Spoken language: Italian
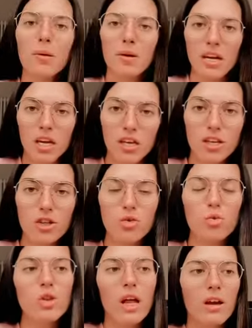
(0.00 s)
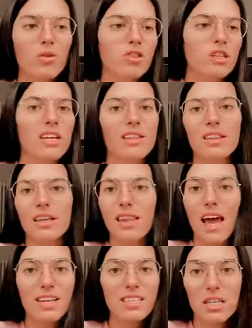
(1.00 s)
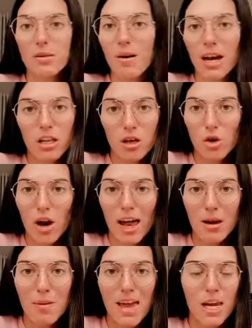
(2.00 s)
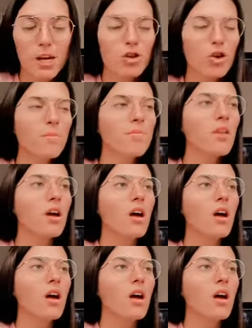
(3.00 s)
per chi discute le cosiddette tesi di particolare merito.